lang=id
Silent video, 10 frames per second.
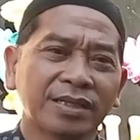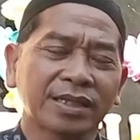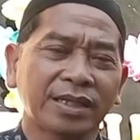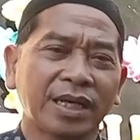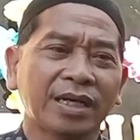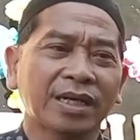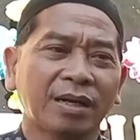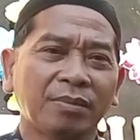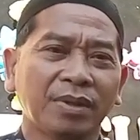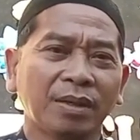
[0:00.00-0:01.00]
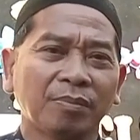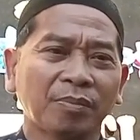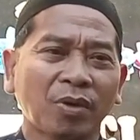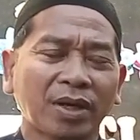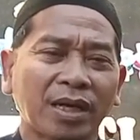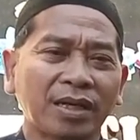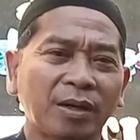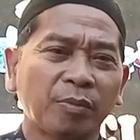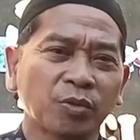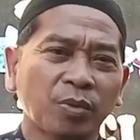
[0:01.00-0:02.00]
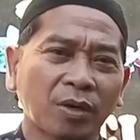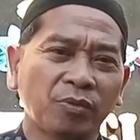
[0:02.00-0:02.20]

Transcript: Sekian kami perwakilan dari Pesuka